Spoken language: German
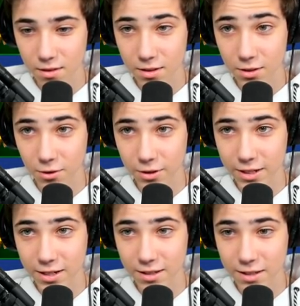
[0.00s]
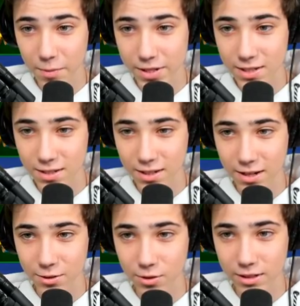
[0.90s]
So, hier der beste Skin
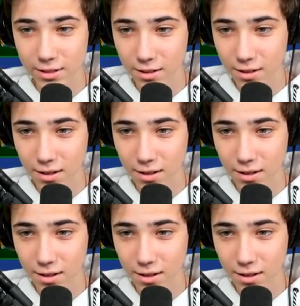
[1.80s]
natürlich.